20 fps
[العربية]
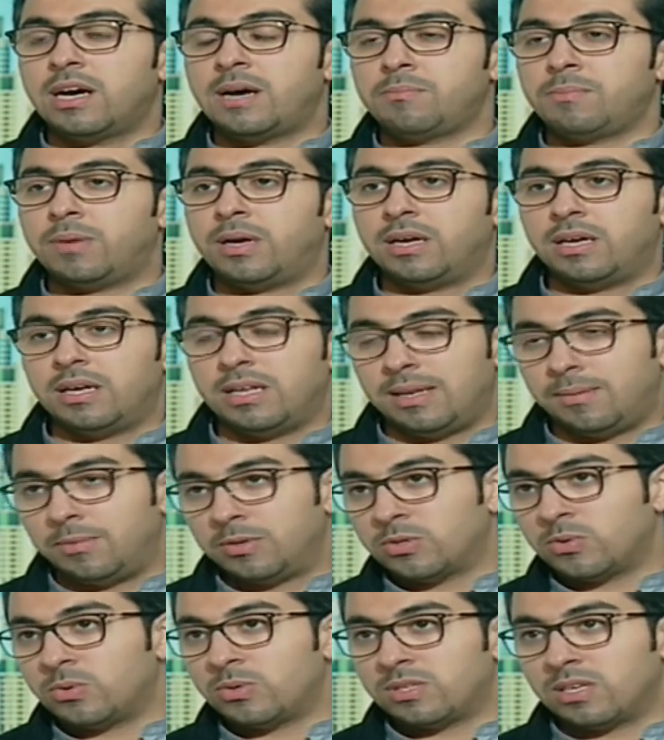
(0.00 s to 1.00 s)
اما
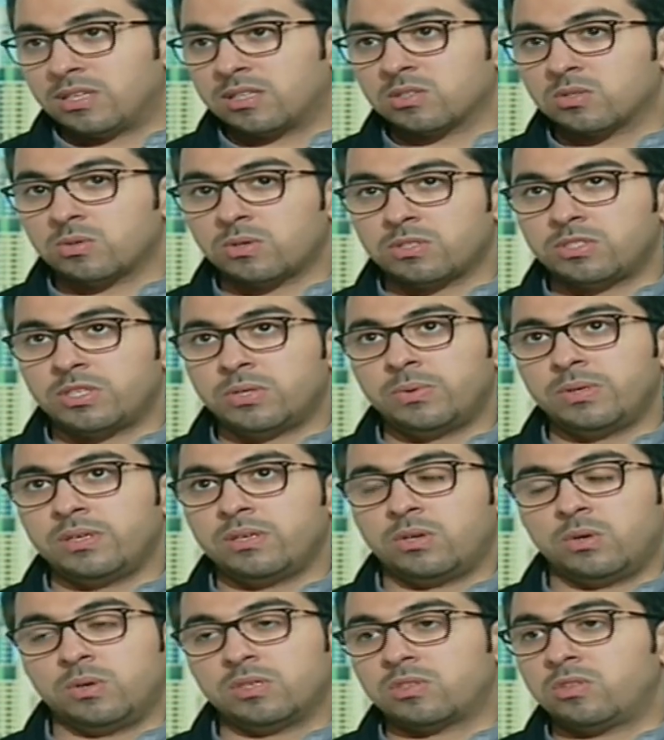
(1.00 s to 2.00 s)
لما تكون انت تصوير
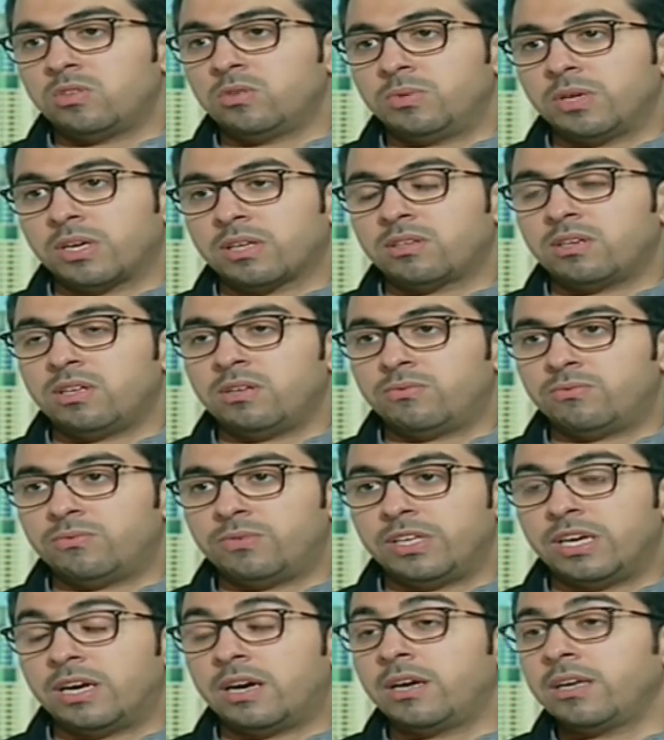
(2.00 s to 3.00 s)
جوي هو اسلوب
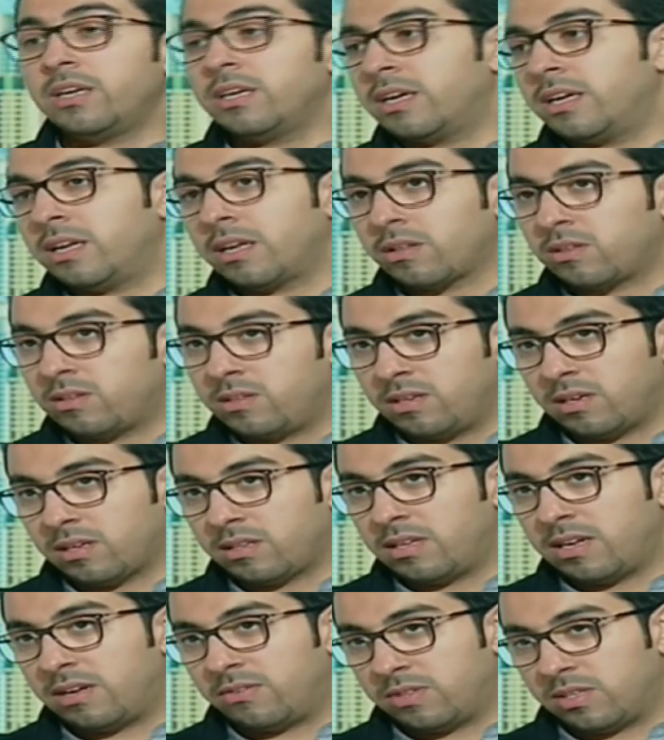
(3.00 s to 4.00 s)
يختلف نهائيا عن
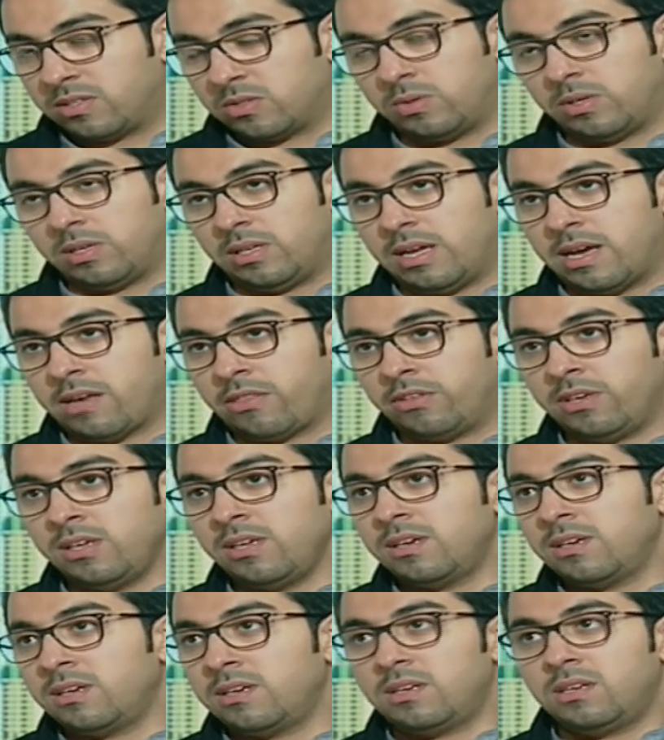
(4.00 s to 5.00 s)
اختلاف التصوير
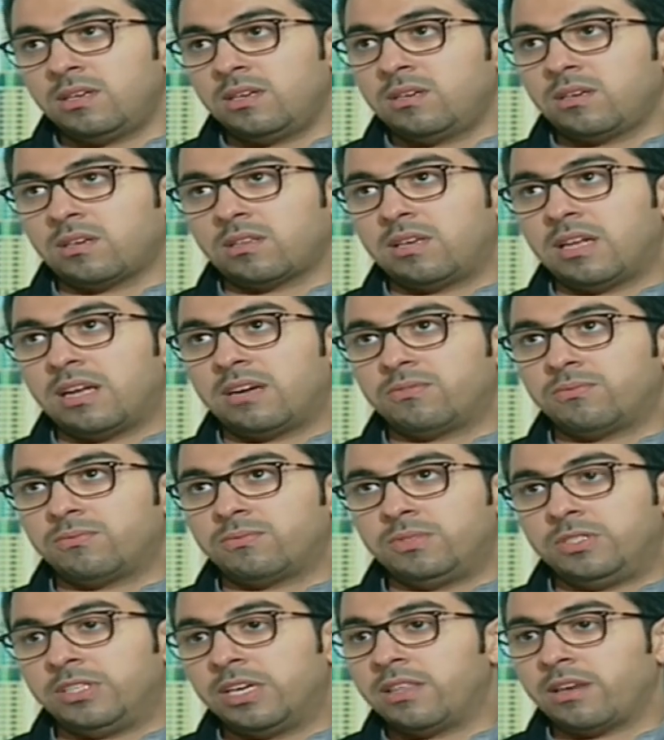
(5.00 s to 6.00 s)
الارضي
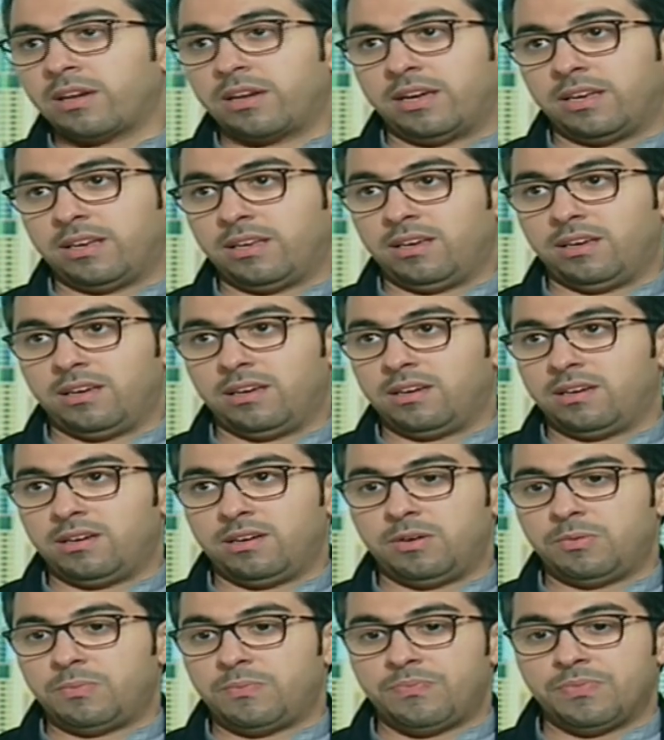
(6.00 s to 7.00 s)
اختلاف جذر يعني
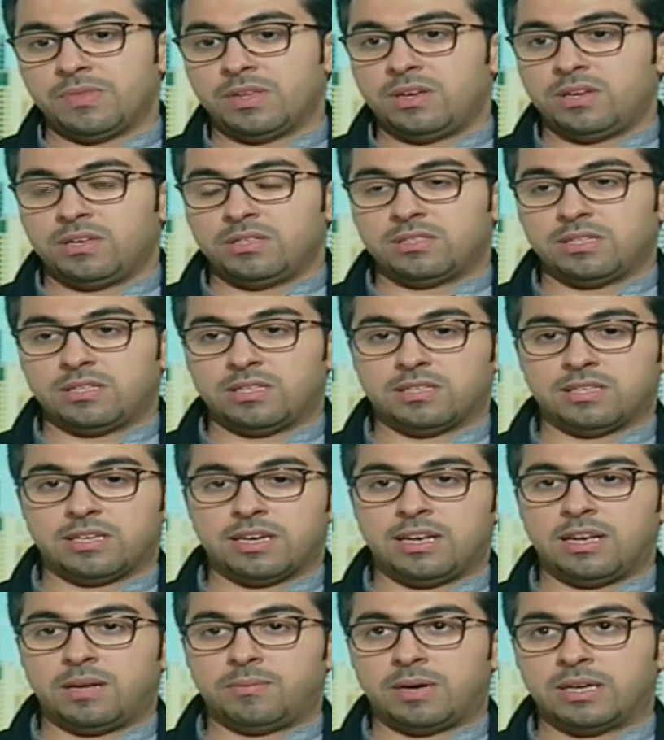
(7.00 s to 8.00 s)
آه، انت
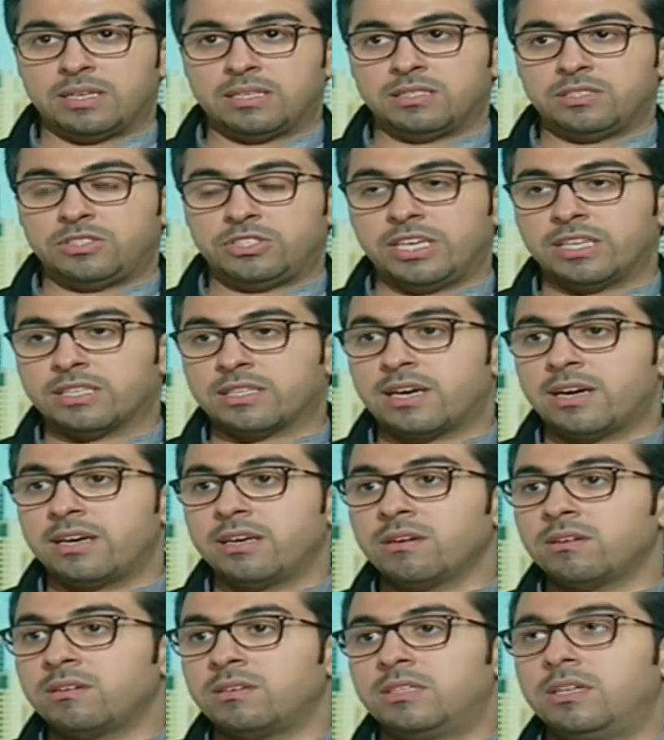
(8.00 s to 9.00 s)
تتكلم عن شيء
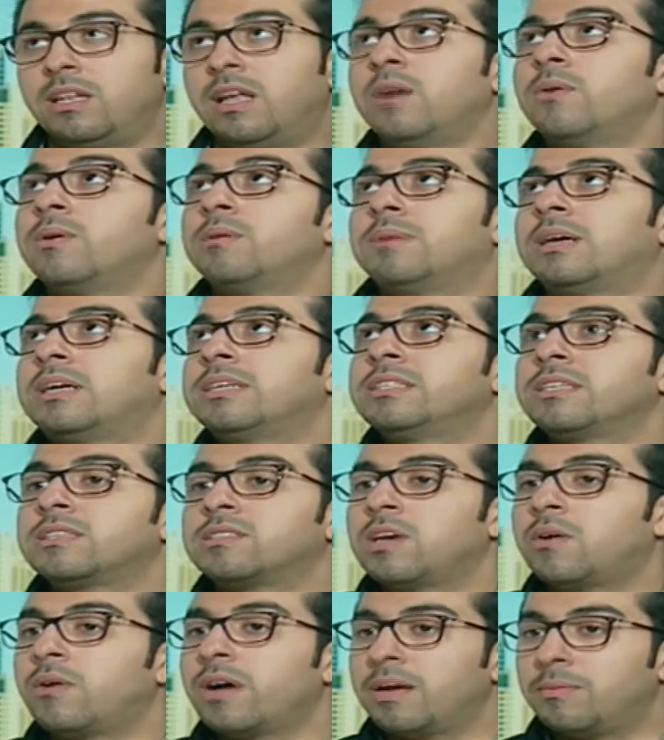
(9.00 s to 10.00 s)
طاير الهواء ما عندك
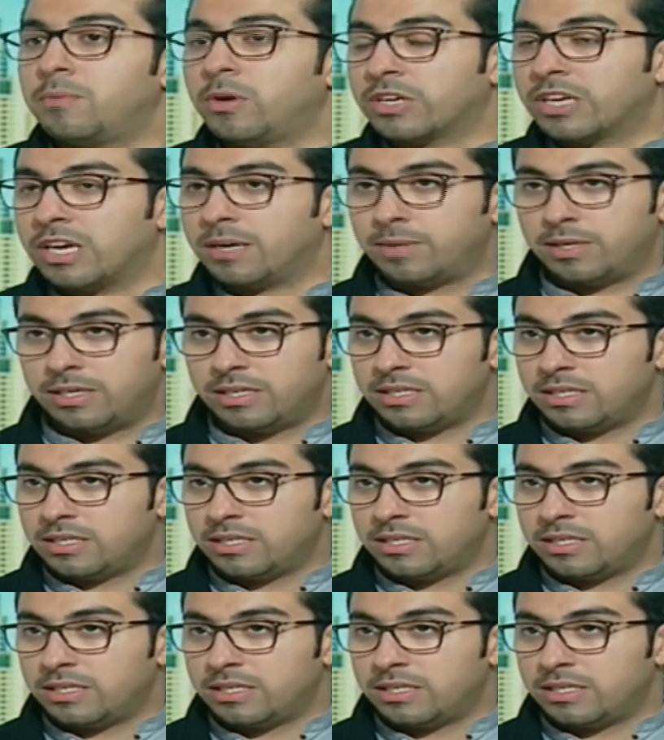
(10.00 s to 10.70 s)
زوايا محكمه